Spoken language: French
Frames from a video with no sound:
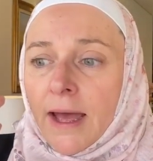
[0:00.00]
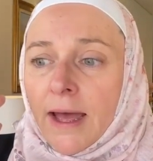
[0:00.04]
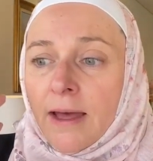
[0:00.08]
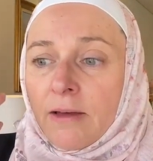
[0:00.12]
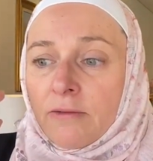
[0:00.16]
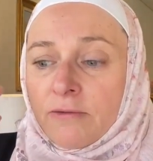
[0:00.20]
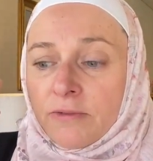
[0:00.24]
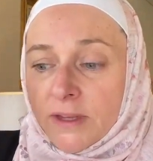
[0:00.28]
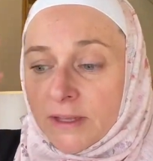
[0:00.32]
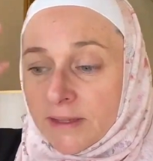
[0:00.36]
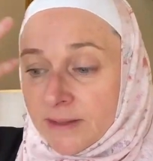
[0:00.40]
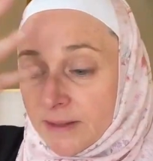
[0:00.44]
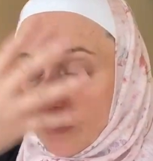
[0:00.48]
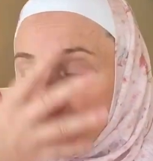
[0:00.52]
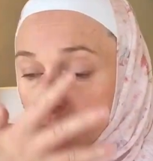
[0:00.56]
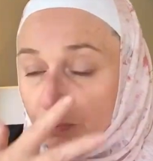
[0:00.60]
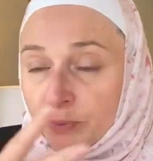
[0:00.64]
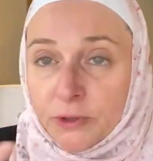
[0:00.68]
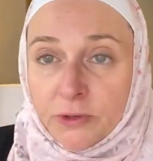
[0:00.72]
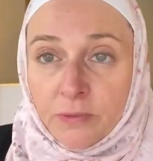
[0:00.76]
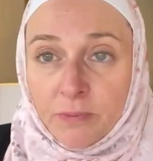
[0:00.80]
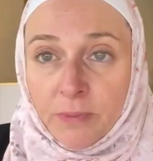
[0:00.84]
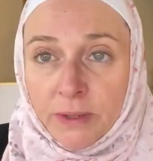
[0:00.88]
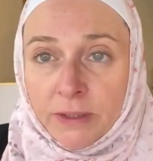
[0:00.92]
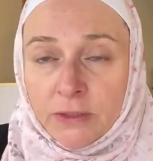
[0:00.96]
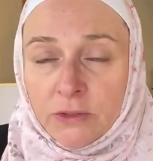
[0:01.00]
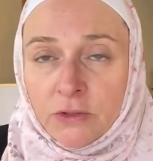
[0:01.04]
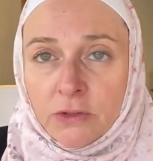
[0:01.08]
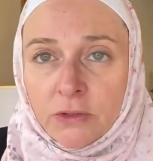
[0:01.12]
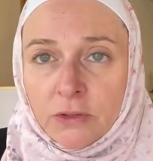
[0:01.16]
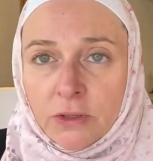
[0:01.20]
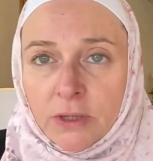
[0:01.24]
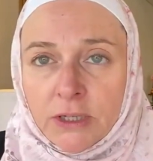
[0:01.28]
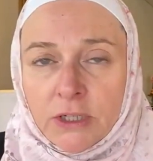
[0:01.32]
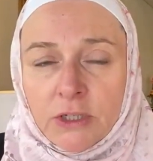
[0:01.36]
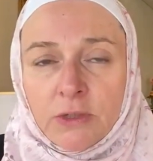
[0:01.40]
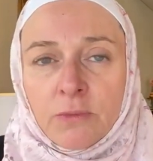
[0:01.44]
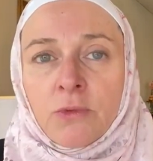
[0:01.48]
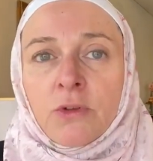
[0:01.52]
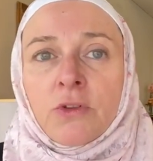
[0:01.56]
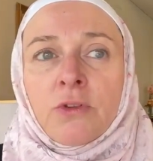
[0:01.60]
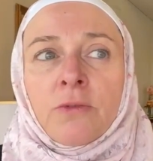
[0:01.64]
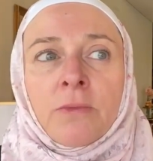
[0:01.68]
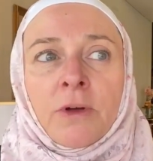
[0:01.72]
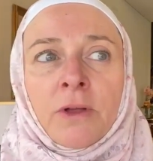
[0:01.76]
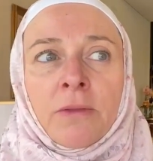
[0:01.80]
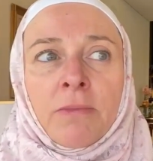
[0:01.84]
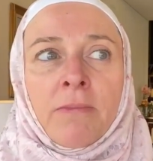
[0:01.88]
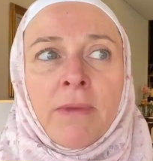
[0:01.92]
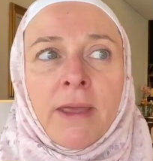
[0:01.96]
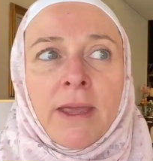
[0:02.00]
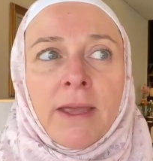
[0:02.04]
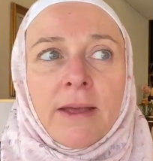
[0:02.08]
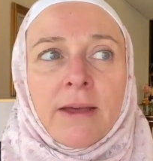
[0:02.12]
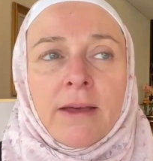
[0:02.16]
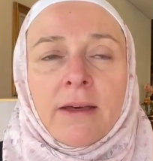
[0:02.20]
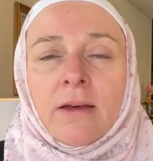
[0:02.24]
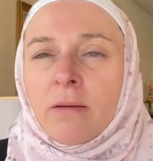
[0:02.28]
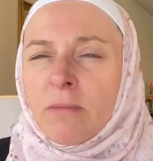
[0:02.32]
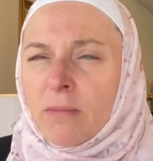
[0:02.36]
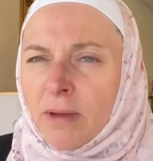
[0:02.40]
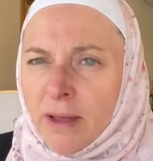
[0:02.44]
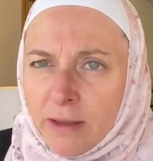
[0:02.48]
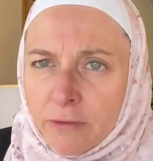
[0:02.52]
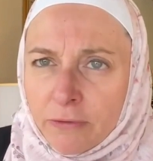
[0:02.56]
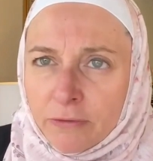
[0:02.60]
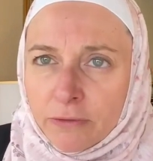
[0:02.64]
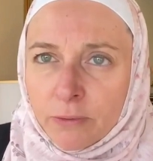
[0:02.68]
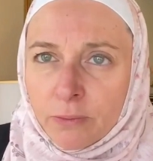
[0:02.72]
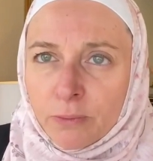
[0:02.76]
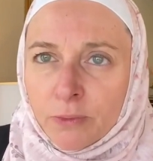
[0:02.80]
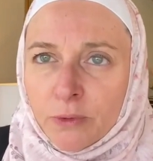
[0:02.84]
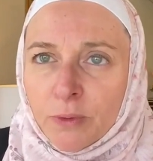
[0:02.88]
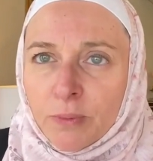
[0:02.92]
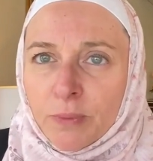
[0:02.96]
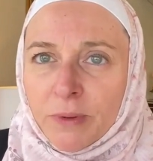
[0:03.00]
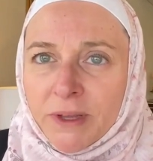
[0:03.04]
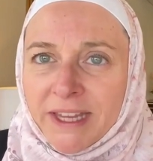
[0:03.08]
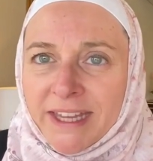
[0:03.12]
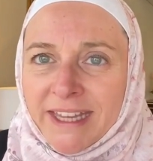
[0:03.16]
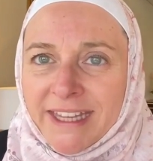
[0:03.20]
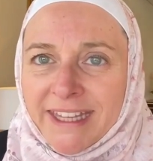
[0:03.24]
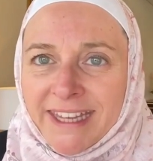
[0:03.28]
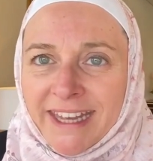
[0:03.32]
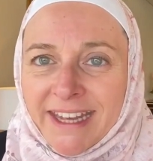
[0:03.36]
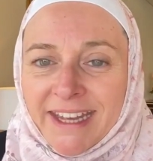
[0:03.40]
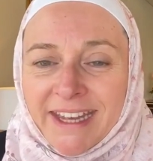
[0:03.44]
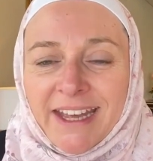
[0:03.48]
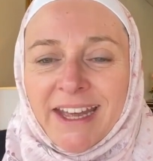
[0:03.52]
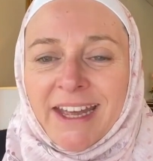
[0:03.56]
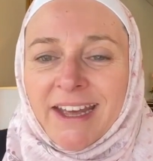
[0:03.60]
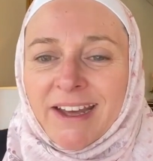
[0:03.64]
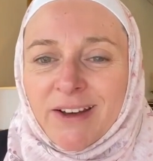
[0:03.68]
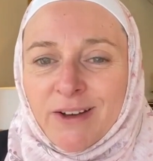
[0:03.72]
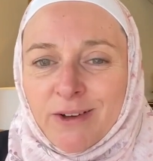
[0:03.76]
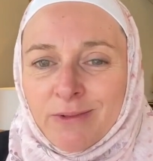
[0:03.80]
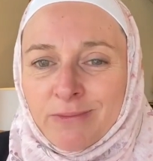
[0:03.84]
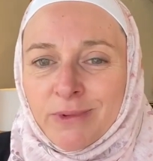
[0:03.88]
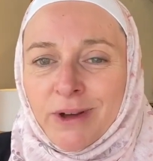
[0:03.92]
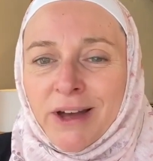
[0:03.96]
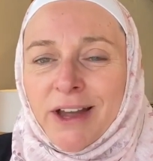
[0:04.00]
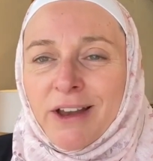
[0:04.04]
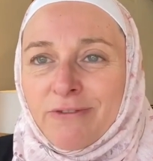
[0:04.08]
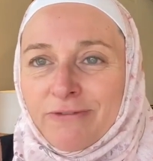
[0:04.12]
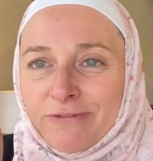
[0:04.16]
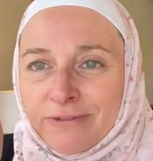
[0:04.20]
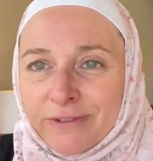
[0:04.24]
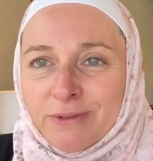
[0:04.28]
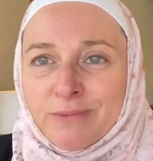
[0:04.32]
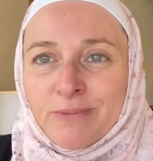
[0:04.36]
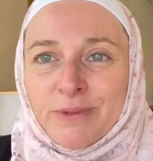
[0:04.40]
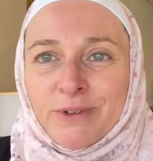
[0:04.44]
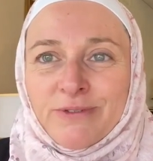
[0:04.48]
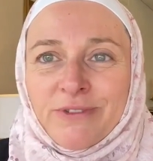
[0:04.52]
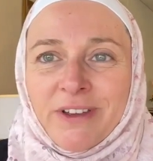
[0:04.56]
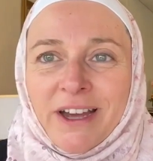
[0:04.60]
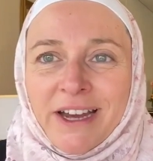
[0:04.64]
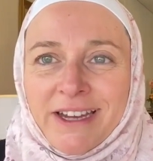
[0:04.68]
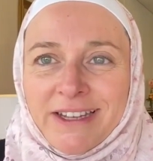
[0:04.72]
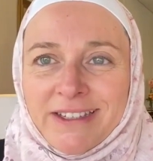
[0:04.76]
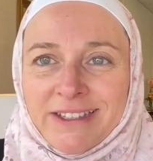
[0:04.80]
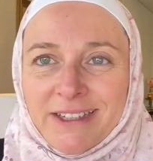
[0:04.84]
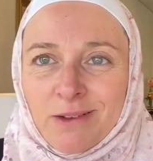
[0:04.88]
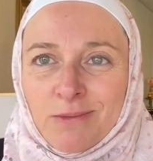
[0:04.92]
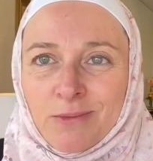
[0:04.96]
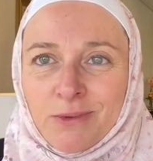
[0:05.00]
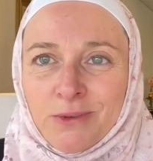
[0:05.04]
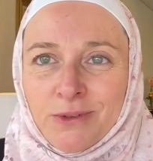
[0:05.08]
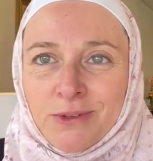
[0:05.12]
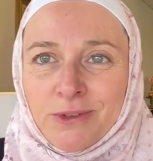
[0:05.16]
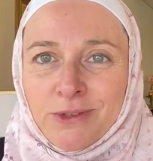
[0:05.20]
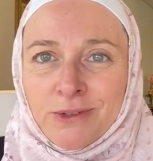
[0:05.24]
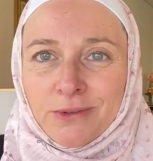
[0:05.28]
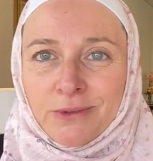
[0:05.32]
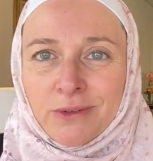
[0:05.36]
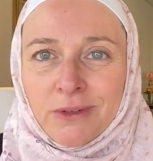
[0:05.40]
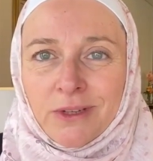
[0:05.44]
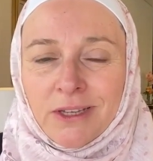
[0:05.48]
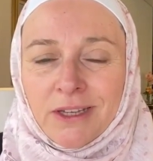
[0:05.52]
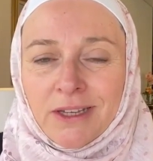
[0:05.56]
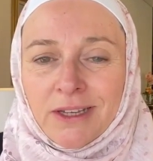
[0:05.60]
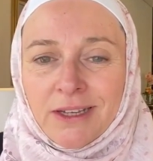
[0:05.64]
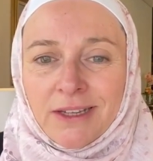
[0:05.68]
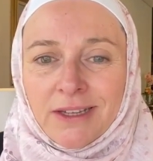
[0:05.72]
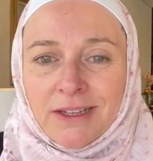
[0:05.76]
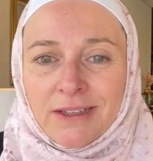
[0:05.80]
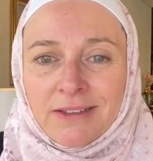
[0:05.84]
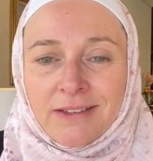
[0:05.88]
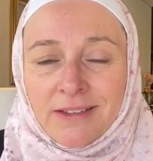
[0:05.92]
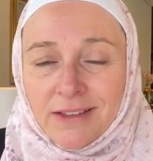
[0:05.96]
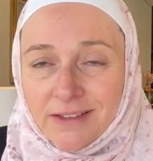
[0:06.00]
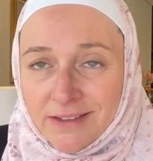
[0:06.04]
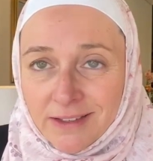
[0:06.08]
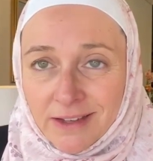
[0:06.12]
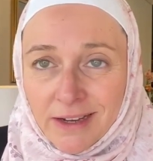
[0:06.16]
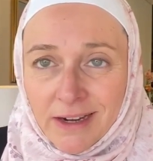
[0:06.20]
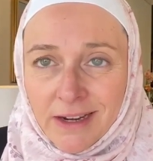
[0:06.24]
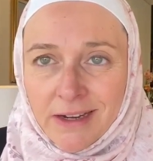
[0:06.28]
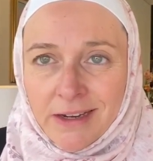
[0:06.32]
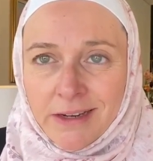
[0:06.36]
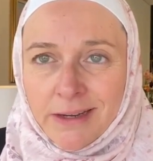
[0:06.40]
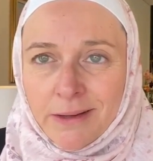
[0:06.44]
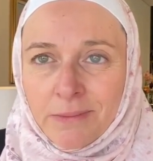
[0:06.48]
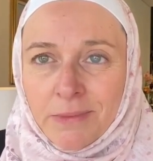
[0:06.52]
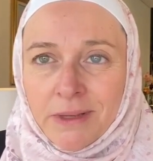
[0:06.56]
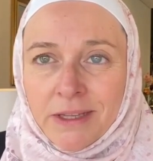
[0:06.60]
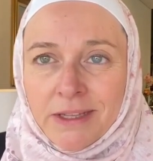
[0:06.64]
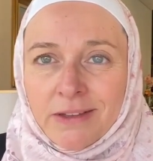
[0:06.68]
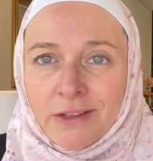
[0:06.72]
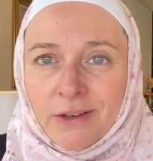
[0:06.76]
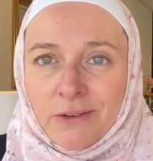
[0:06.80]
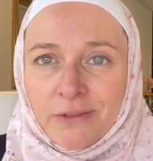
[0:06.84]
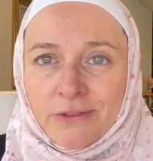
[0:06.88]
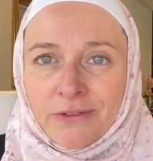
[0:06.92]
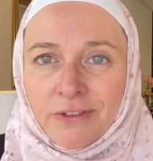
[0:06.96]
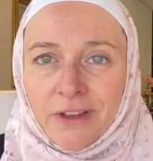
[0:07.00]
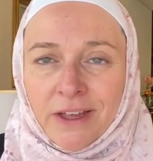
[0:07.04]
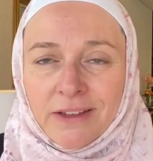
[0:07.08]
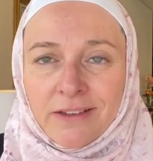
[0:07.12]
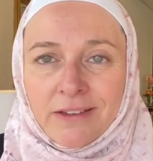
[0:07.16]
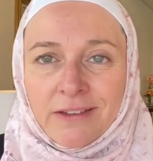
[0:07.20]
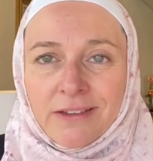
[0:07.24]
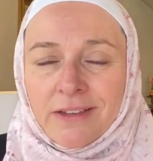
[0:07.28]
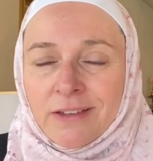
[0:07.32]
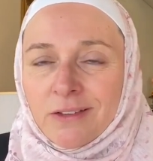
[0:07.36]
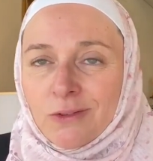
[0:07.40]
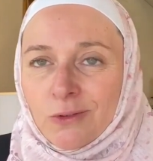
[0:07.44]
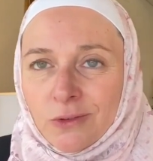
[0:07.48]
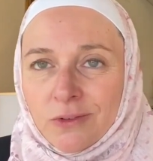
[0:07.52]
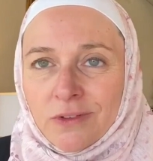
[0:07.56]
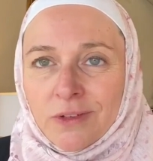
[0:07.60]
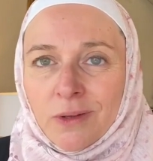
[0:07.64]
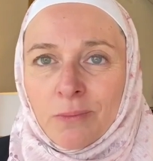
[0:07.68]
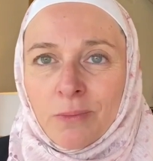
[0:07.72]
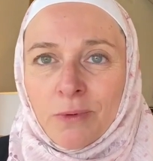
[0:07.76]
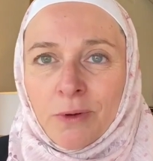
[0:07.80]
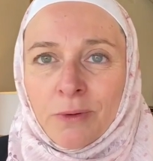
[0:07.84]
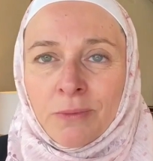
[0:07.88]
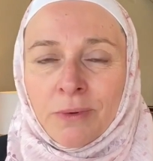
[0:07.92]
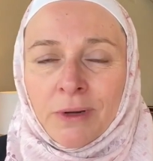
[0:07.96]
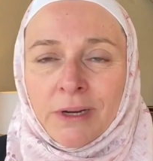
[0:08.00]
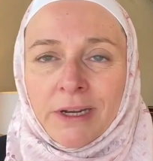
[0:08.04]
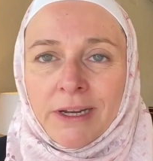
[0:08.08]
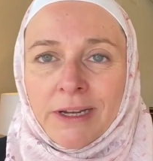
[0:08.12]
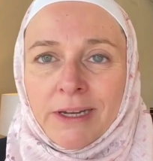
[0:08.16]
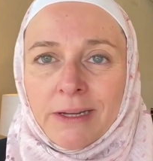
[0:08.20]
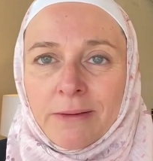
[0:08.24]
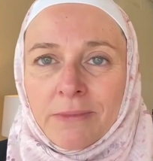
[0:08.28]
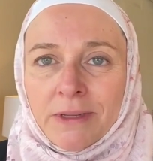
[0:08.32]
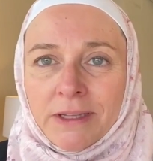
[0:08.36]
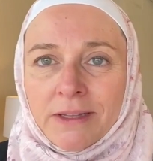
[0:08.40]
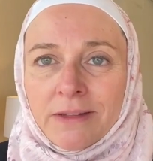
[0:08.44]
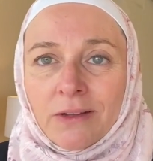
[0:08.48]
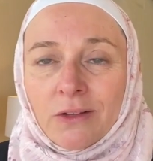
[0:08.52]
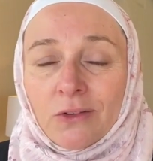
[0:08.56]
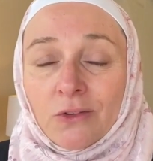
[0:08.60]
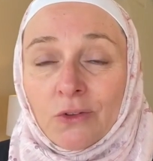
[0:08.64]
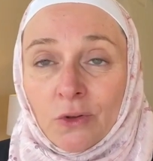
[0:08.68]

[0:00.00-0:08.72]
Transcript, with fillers: avec des pots de peinture, et je me demande mais comment elles font pour prier Comment elles font pour faire les ablutions c'est ça les limites en fait, c'est tout simplement les limites.